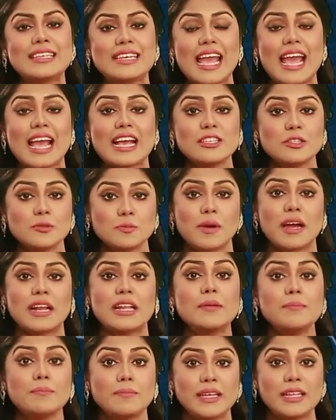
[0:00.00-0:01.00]
গ্যাস
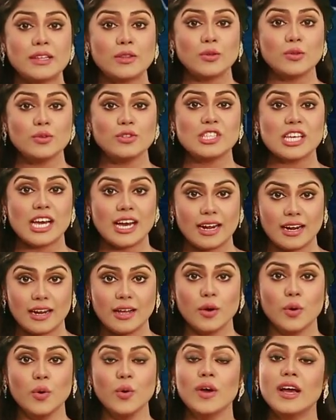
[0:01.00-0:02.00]
পানি বিদ্যুৎ
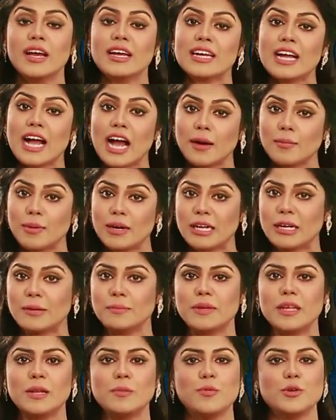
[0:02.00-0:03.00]
ছাড়াও খাবারের
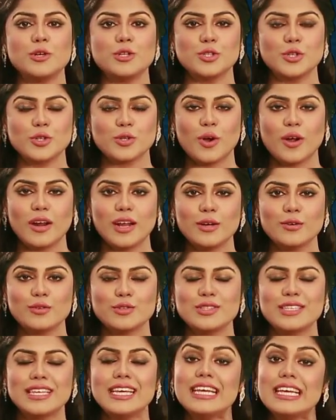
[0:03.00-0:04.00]
বিল পরিশোধ করা
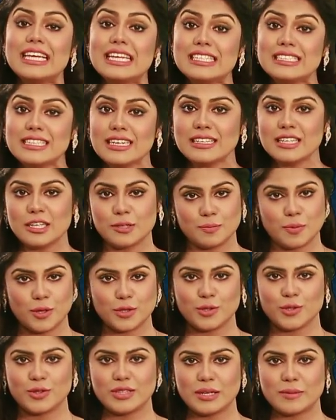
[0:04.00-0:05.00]
হচ্ছে ইন্টারনেট
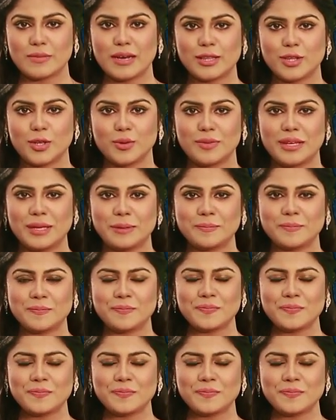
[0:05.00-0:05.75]
পদ্ধতির মাধ্যমে